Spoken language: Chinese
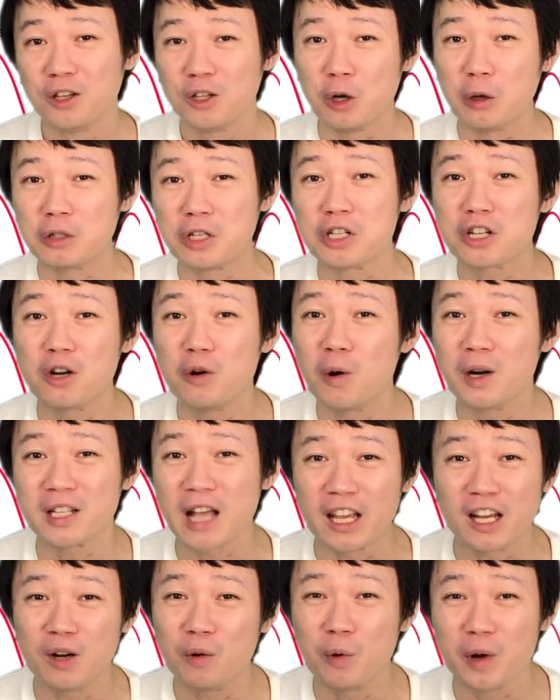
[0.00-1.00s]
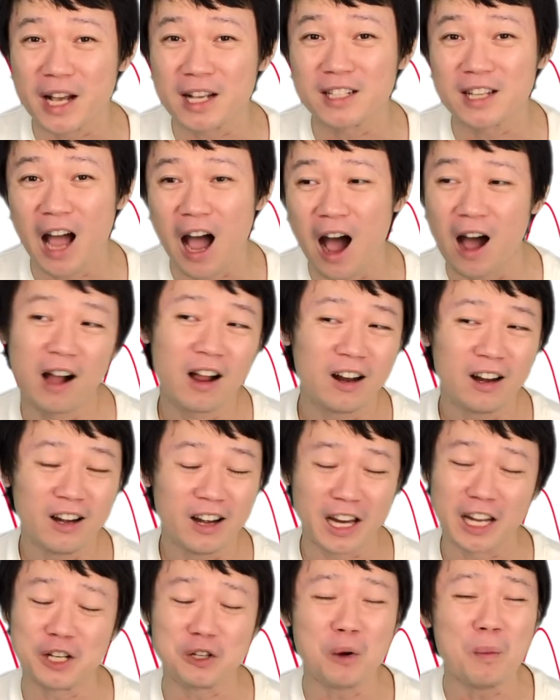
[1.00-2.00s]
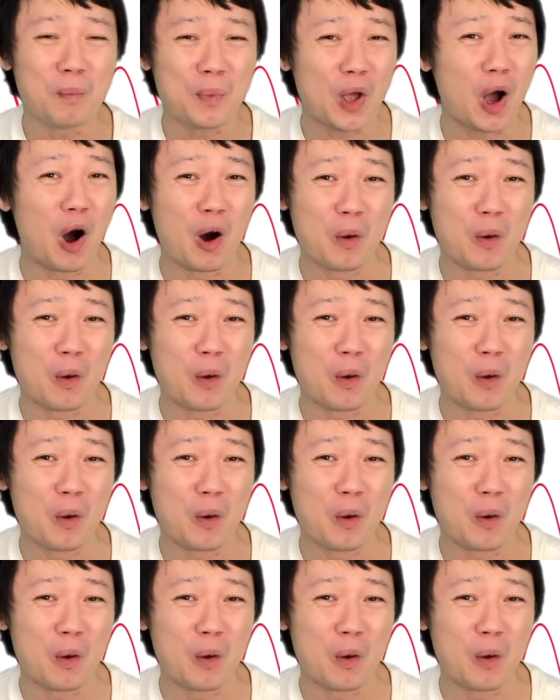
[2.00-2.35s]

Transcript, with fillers: 尤其生活在一个屋檐下，连那种表